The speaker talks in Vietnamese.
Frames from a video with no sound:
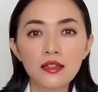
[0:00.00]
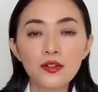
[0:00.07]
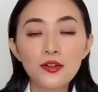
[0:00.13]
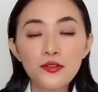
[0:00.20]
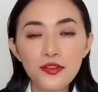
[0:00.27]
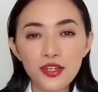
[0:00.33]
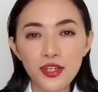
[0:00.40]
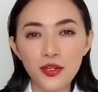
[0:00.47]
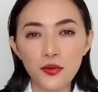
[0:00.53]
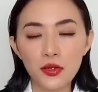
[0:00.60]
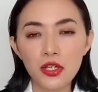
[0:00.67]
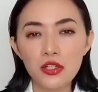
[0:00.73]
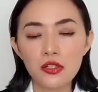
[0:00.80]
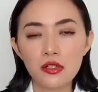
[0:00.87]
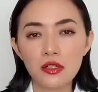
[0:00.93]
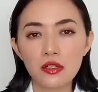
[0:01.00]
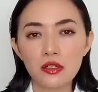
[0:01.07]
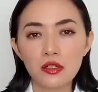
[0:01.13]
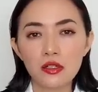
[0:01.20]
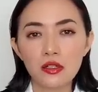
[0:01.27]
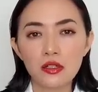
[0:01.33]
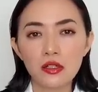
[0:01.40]
Quý vị hiểu ý chưa?
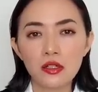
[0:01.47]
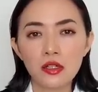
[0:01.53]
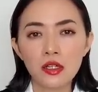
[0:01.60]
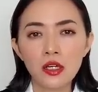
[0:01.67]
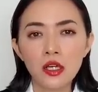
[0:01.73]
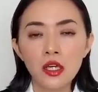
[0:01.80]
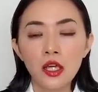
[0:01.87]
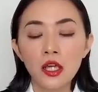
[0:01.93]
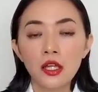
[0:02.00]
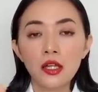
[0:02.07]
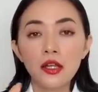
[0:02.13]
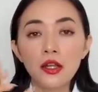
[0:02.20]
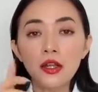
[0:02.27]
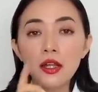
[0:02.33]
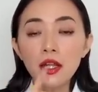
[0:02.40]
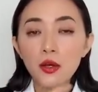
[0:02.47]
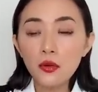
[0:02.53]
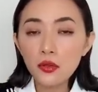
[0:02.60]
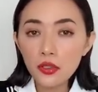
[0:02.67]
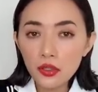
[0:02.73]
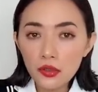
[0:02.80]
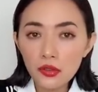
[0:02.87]

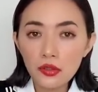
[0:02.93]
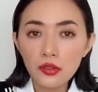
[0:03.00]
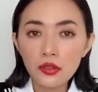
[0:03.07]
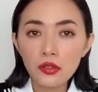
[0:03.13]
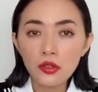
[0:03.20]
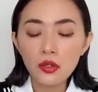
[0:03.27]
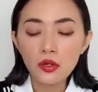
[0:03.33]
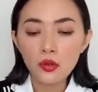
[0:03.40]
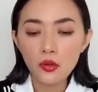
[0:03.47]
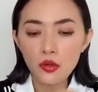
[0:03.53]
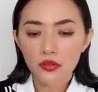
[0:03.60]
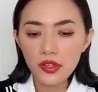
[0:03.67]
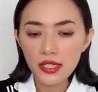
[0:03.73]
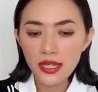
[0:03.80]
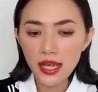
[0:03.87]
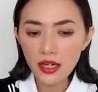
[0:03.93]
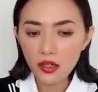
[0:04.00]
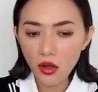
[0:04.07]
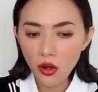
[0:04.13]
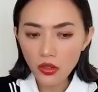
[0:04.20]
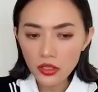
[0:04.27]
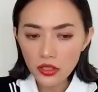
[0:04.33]
Nếu như quý vị đang
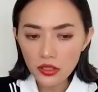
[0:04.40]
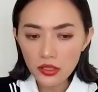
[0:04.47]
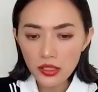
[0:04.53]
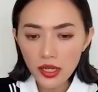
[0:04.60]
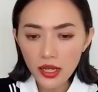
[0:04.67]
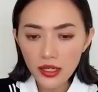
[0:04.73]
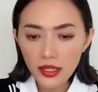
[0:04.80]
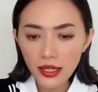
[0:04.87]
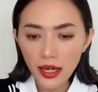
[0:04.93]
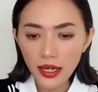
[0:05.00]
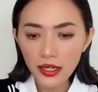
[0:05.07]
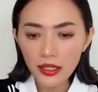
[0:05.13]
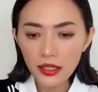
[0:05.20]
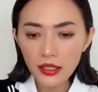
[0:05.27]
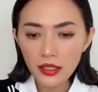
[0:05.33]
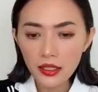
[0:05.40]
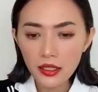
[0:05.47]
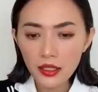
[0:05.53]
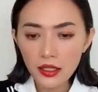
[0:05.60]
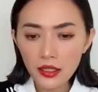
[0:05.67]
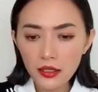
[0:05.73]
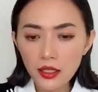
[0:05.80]
có những các cái
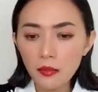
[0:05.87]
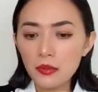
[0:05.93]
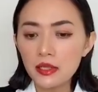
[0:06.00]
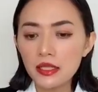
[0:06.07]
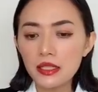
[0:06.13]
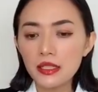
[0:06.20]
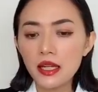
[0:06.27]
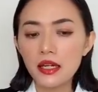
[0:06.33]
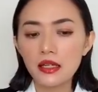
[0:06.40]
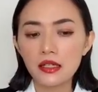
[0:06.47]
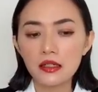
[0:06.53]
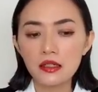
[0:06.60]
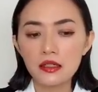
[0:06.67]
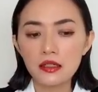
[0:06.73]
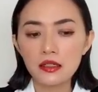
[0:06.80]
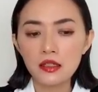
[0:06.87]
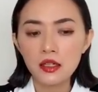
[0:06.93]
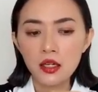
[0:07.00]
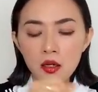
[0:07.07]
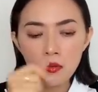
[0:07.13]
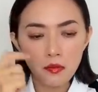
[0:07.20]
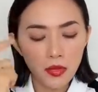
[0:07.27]
tâm lý này á,
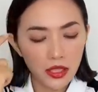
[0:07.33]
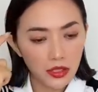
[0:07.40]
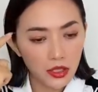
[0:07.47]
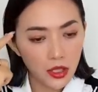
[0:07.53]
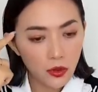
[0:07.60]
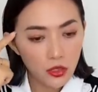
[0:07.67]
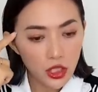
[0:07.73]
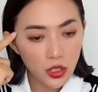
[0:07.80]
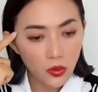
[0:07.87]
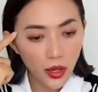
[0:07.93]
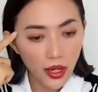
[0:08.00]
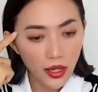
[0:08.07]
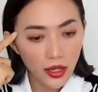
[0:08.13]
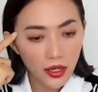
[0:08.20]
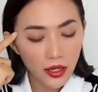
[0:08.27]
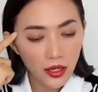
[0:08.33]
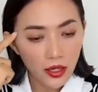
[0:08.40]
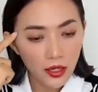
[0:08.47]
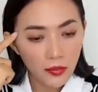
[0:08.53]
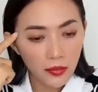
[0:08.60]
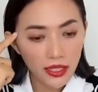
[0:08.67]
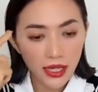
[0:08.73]
mình thiếu trí tuệ,
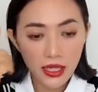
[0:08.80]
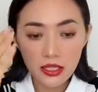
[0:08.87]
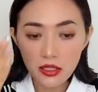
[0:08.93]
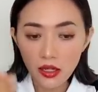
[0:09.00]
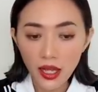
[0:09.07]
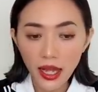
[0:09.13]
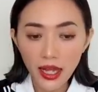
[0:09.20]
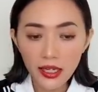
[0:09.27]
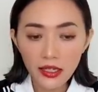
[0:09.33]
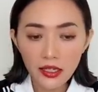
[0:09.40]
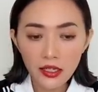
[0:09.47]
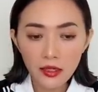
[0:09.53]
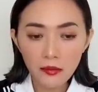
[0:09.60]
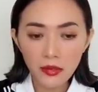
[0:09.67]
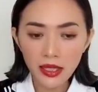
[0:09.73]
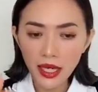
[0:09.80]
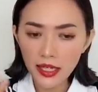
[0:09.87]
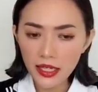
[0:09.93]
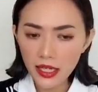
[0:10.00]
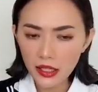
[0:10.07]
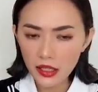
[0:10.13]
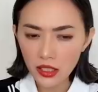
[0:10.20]
mình hay sợ hãi, mình hay
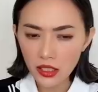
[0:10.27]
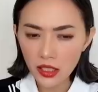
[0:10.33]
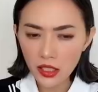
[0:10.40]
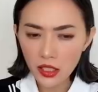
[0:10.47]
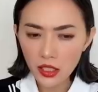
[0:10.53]
ghen tị,